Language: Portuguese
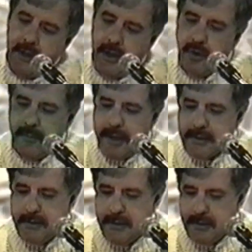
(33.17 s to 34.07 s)
que o
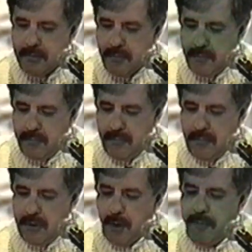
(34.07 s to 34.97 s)
marxismo,
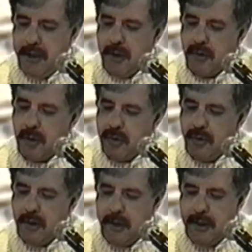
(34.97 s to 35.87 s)
na opinião do
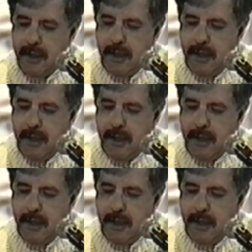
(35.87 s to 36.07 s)
autor,